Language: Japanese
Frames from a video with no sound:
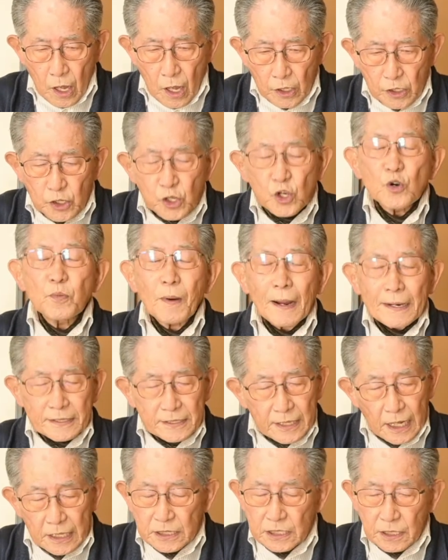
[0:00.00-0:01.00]
吸盤に
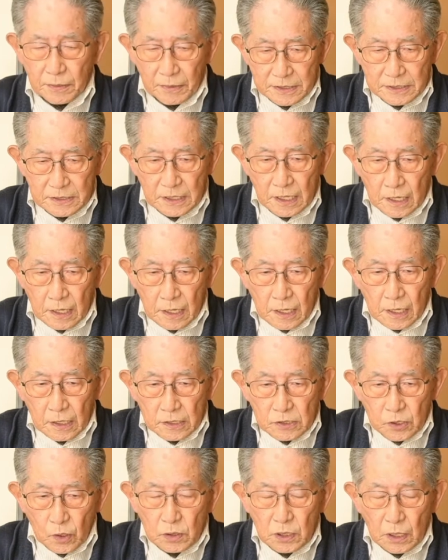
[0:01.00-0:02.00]
なっていま
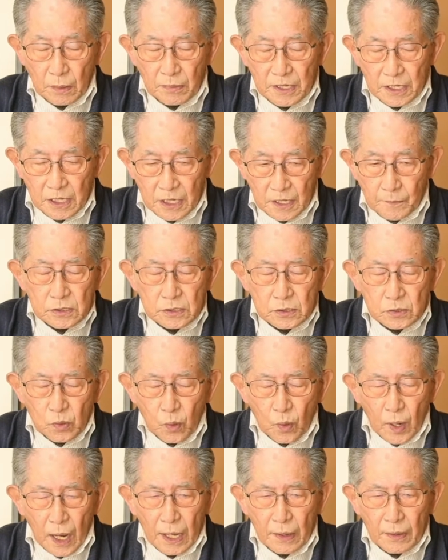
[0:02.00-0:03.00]
す。そのために
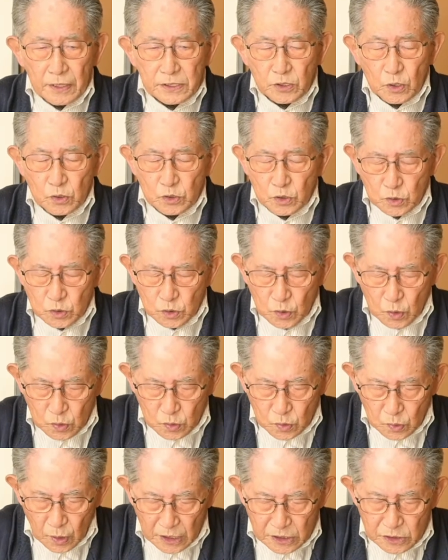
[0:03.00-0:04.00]
トカゲがちょろちょろちょろっ
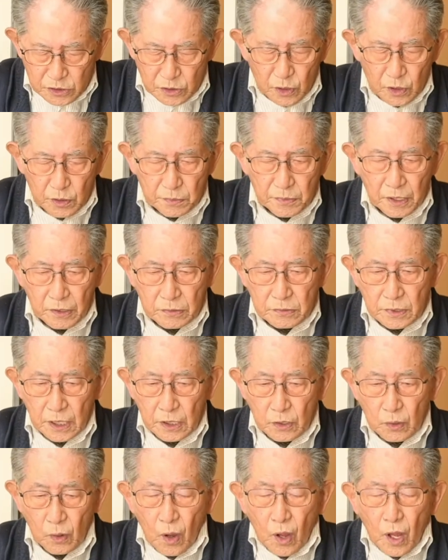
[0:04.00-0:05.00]
と走るように見えるんだけ
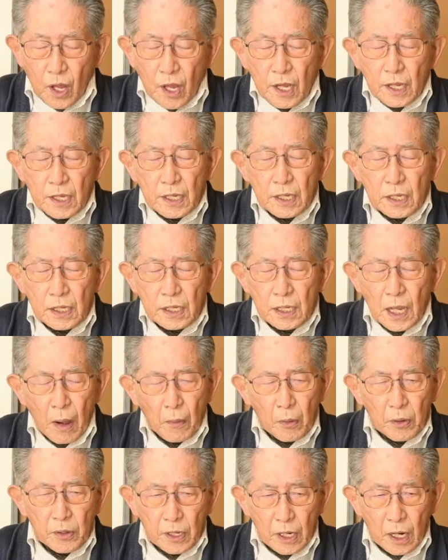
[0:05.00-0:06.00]
ど、
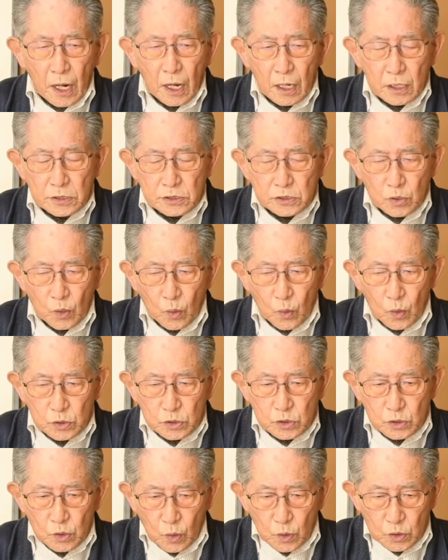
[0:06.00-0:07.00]
ヤモリはなんかちょこ
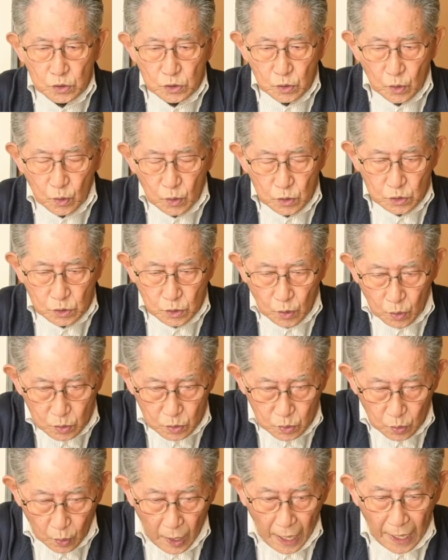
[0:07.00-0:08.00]
ちょこちょこちょこっ
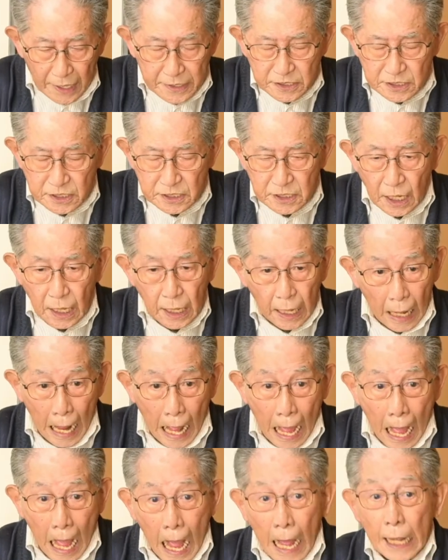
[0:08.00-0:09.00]
と張り付きながら
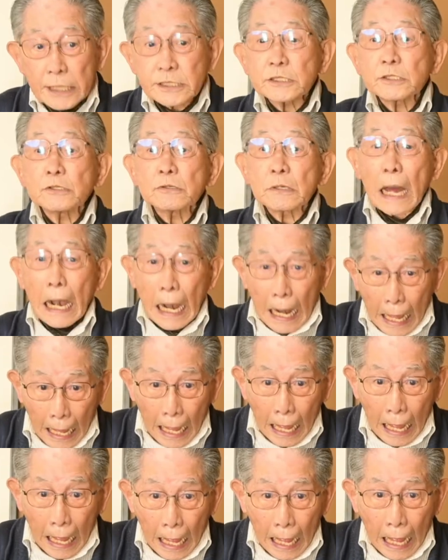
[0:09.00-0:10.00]
走るから、
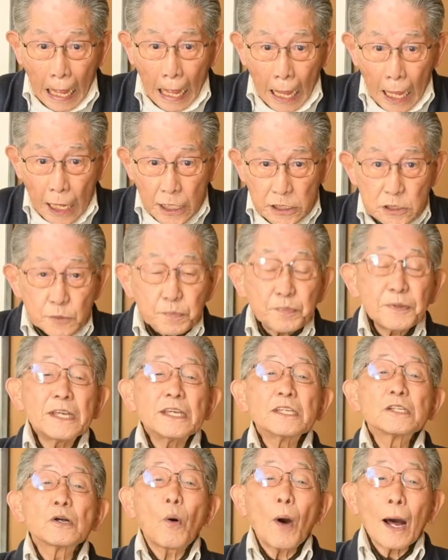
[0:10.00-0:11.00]

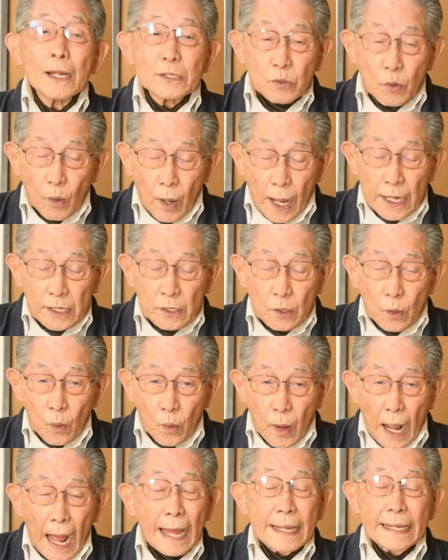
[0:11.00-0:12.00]
スピードはトカゲの方
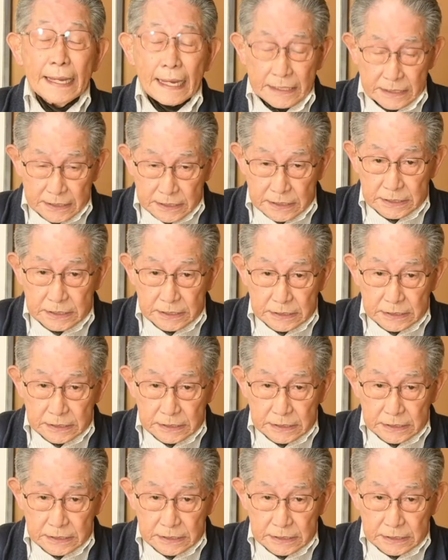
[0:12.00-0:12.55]
が速いです。